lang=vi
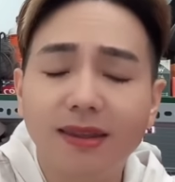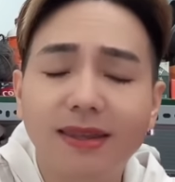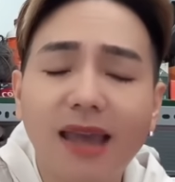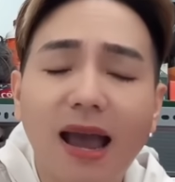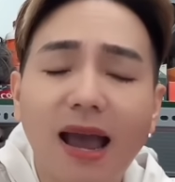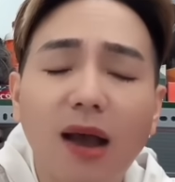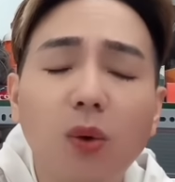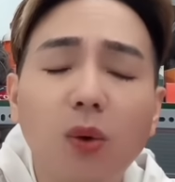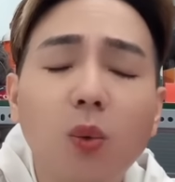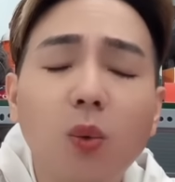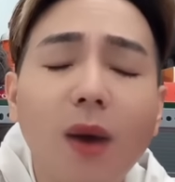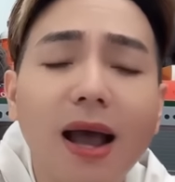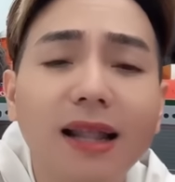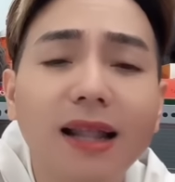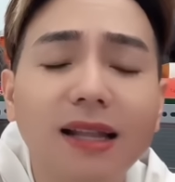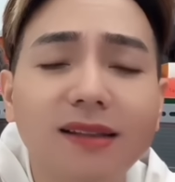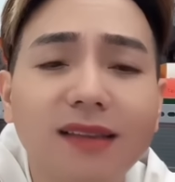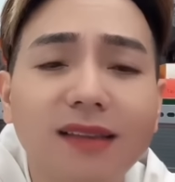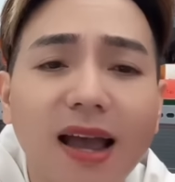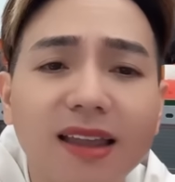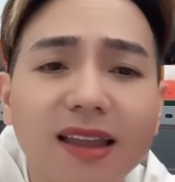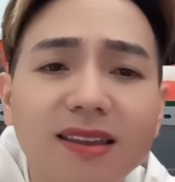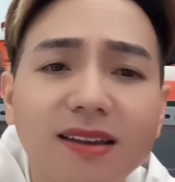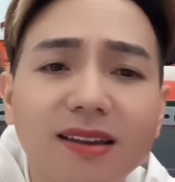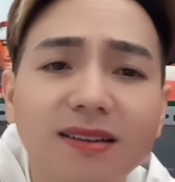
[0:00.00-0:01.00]
chẳng qua là
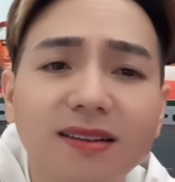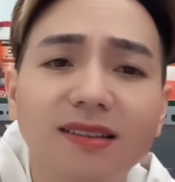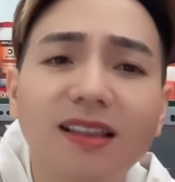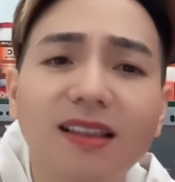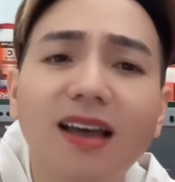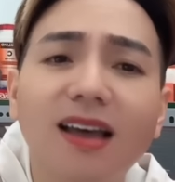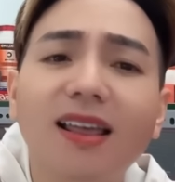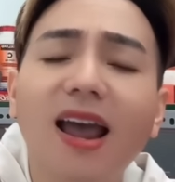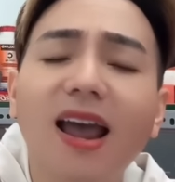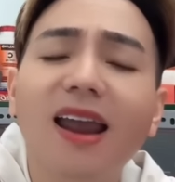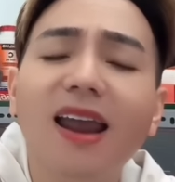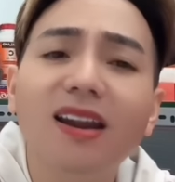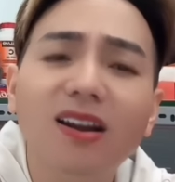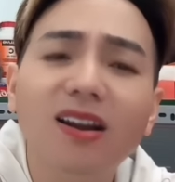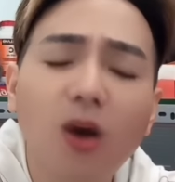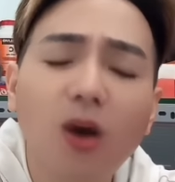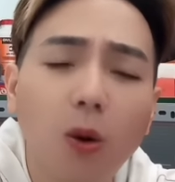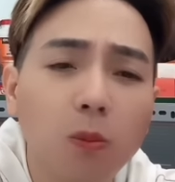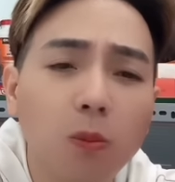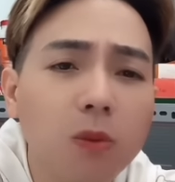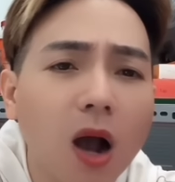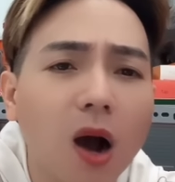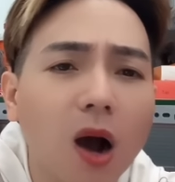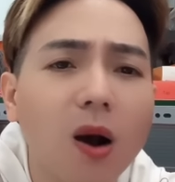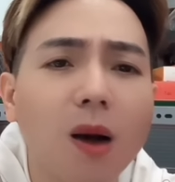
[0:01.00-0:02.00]
tại vì người ta thấy
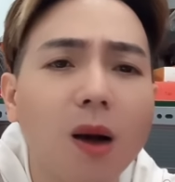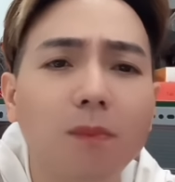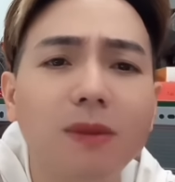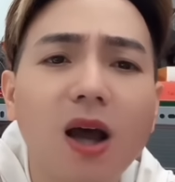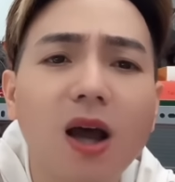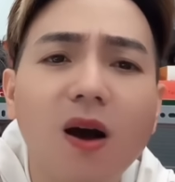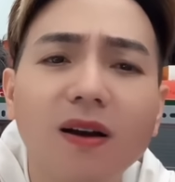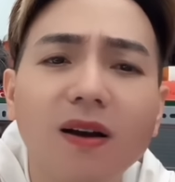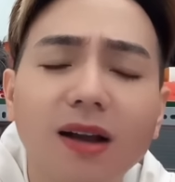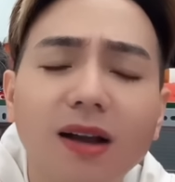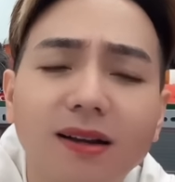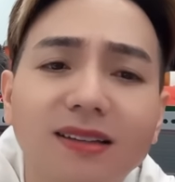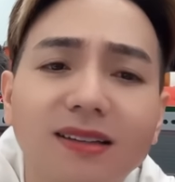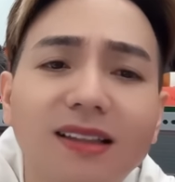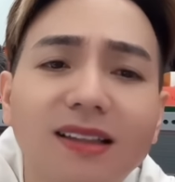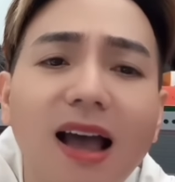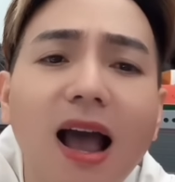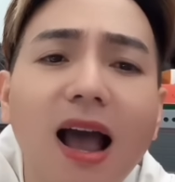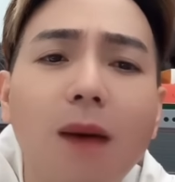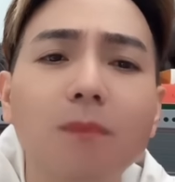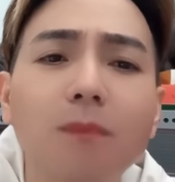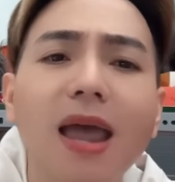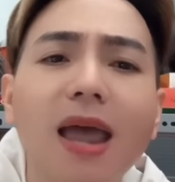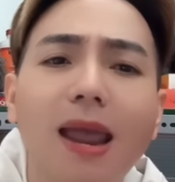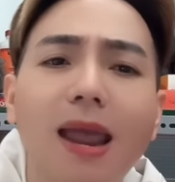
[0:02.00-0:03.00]
ủng hộ hồng loan rồi người ta
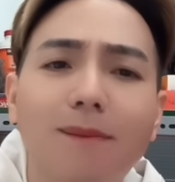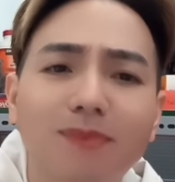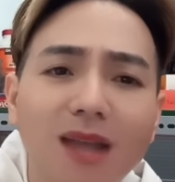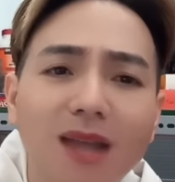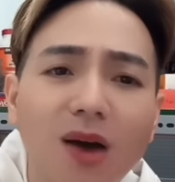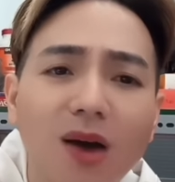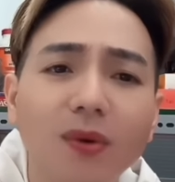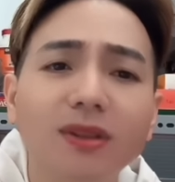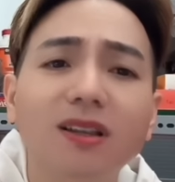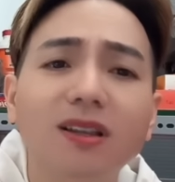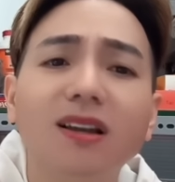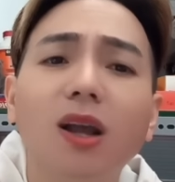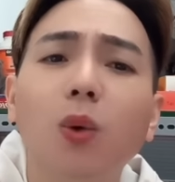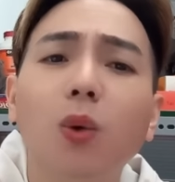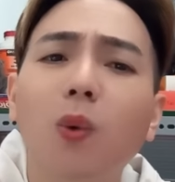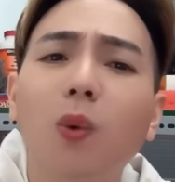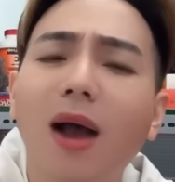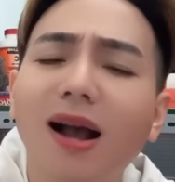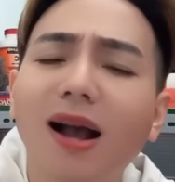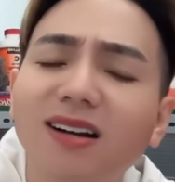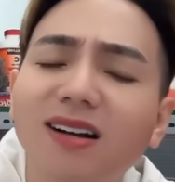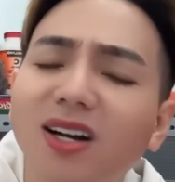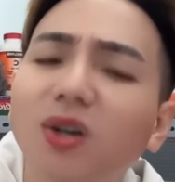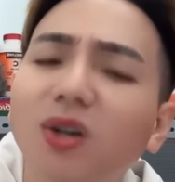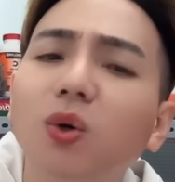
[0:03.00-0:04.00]
không thèm nói tới cái
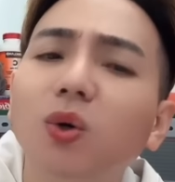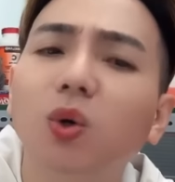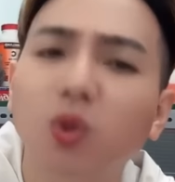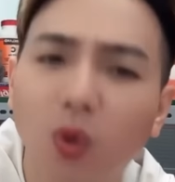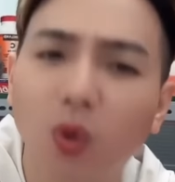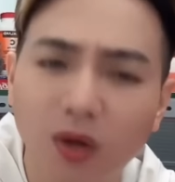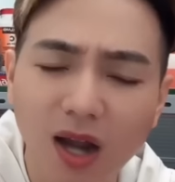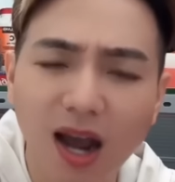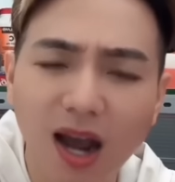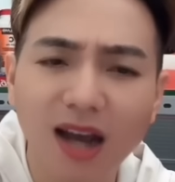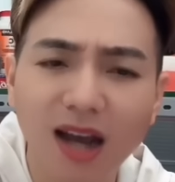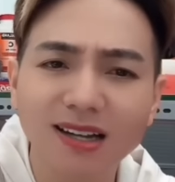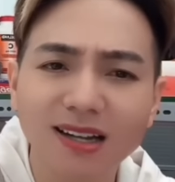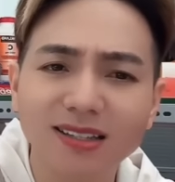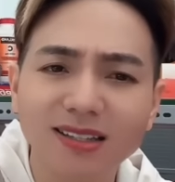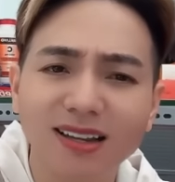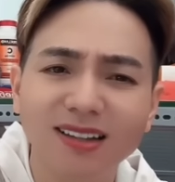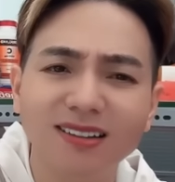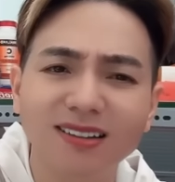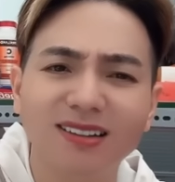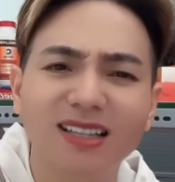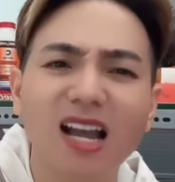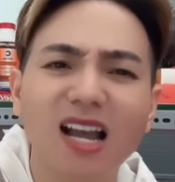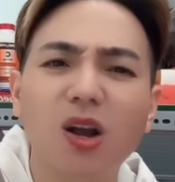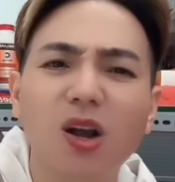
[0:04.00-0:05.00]
quá khứ của tụi nó đó
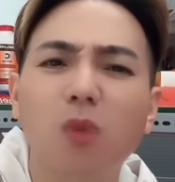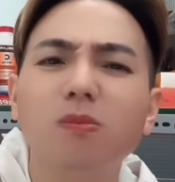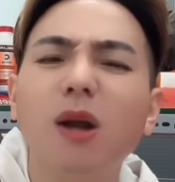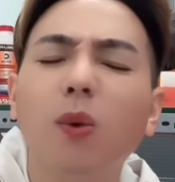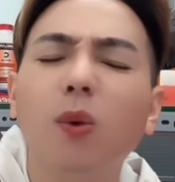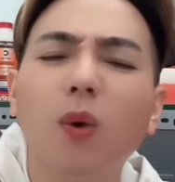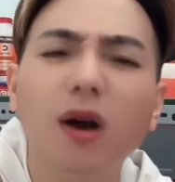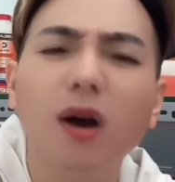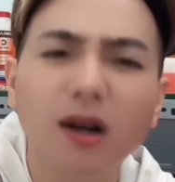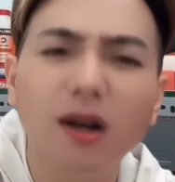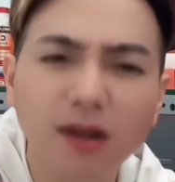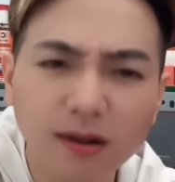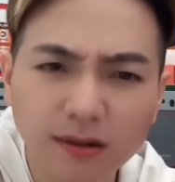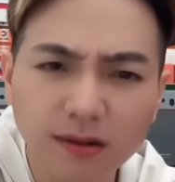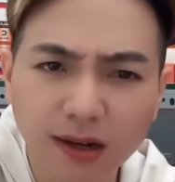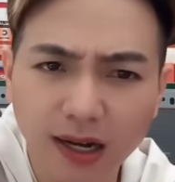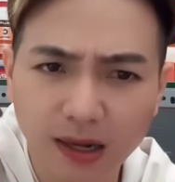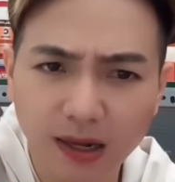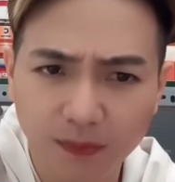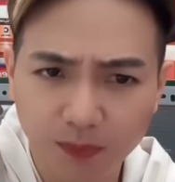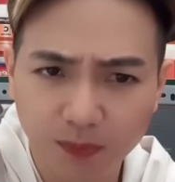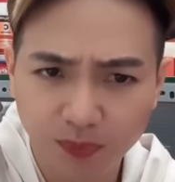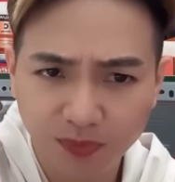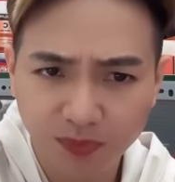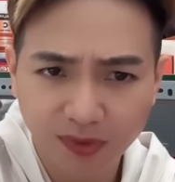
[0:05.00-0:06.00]
chứ người ta cũng đâu có
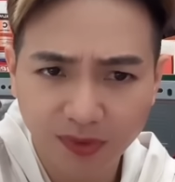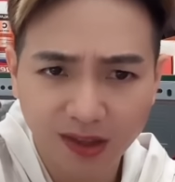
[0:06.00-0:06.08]
ưa